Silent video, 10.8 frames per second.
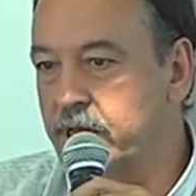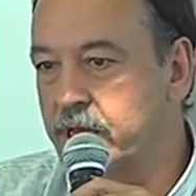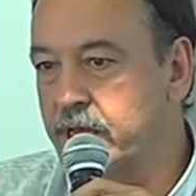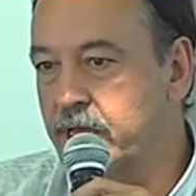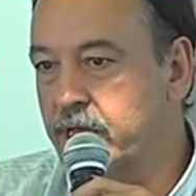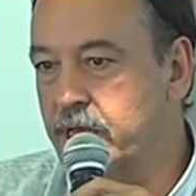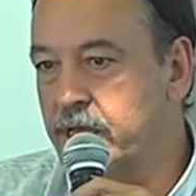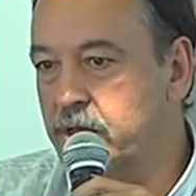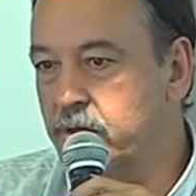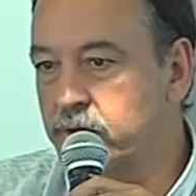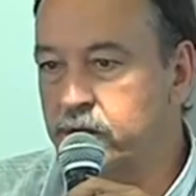Et sur
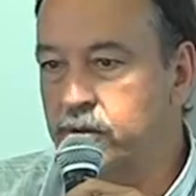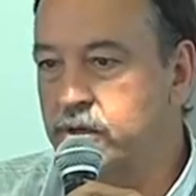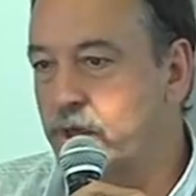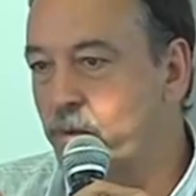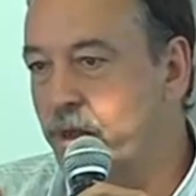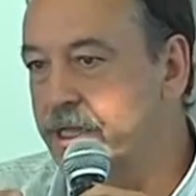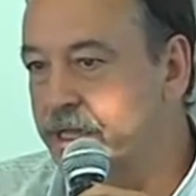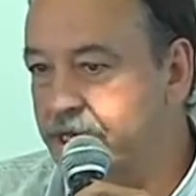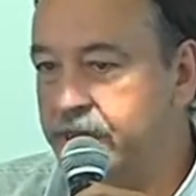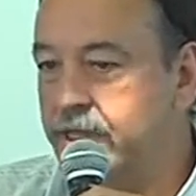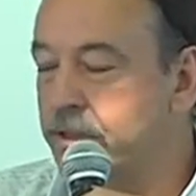ces 500
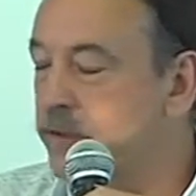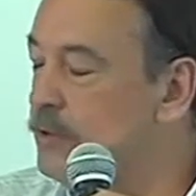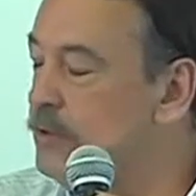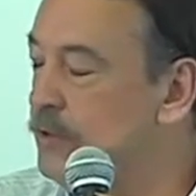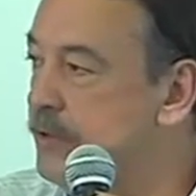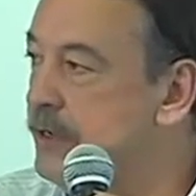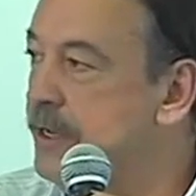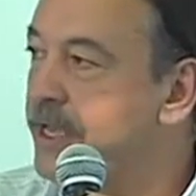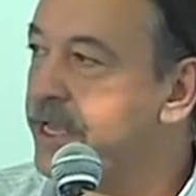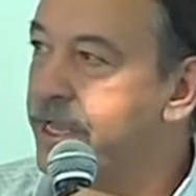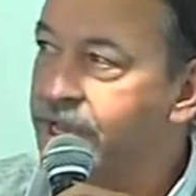personnes,
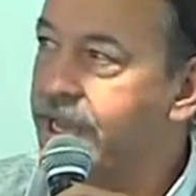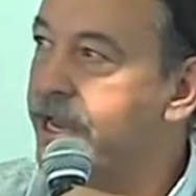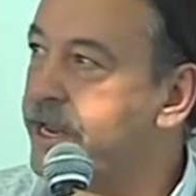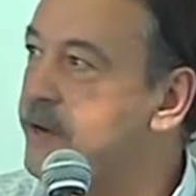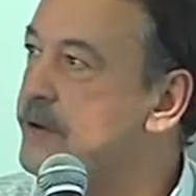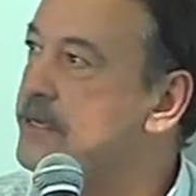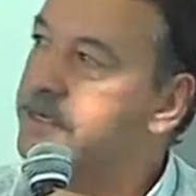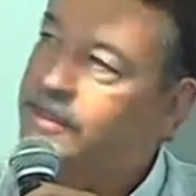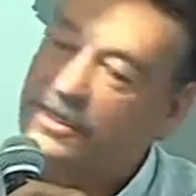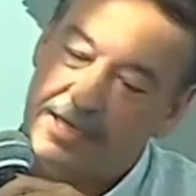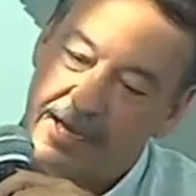250,
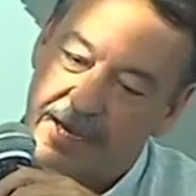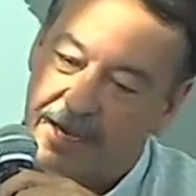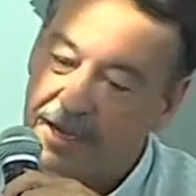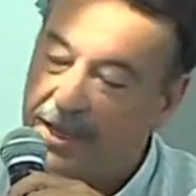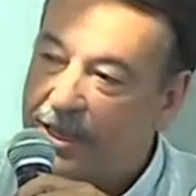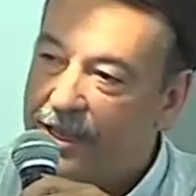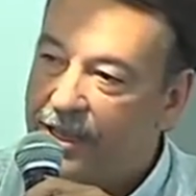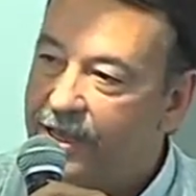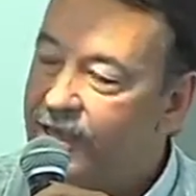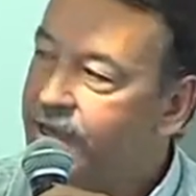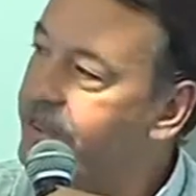300 sont des,
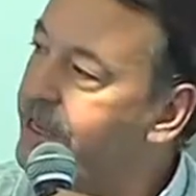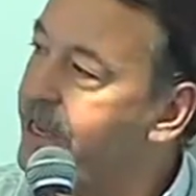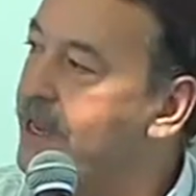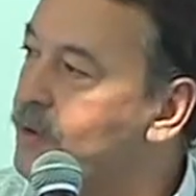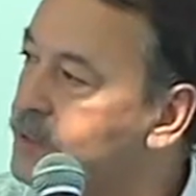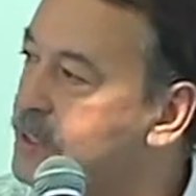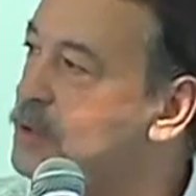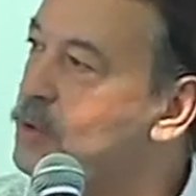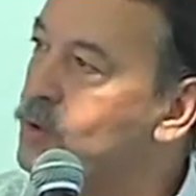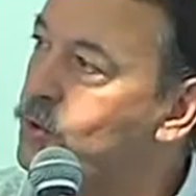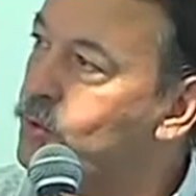des
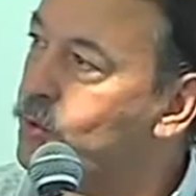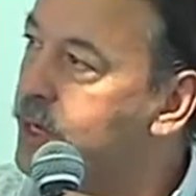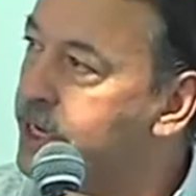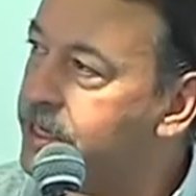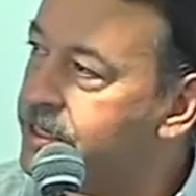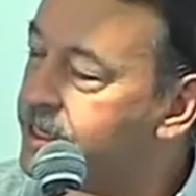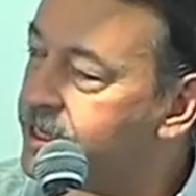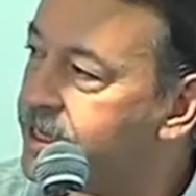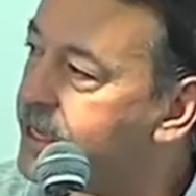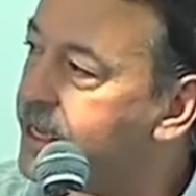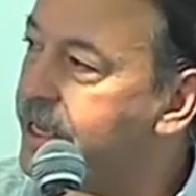ingénieurs, des, des,
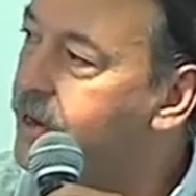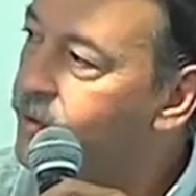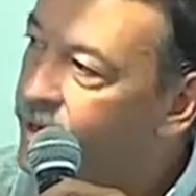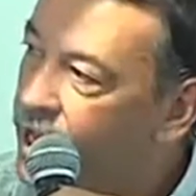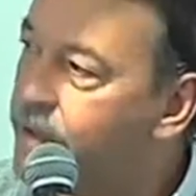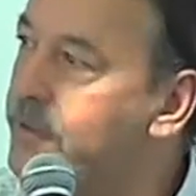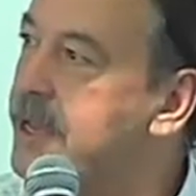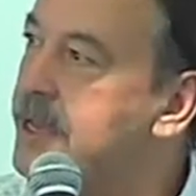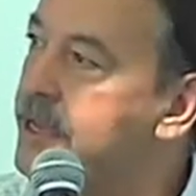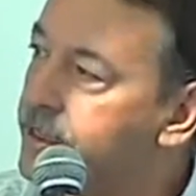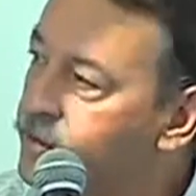techniciens de
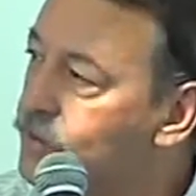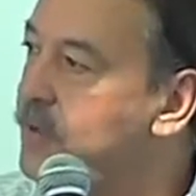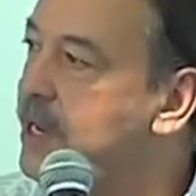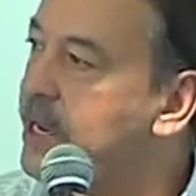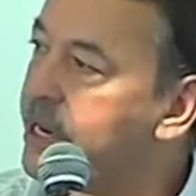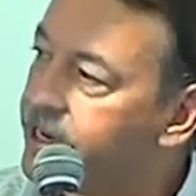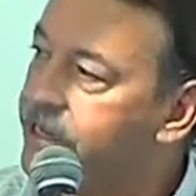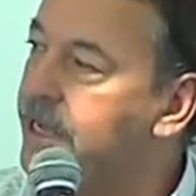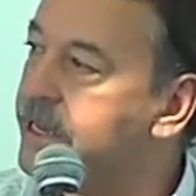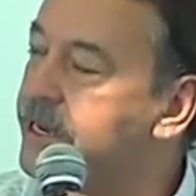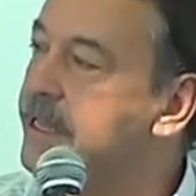structure
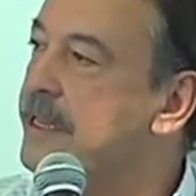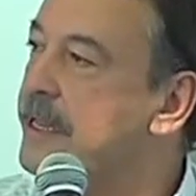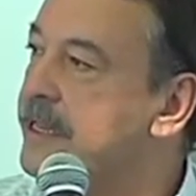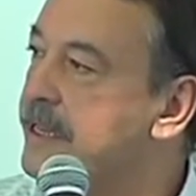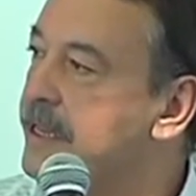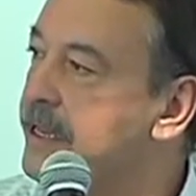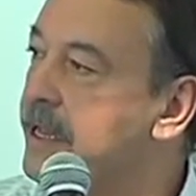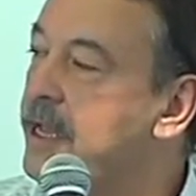aérodynamique, etc.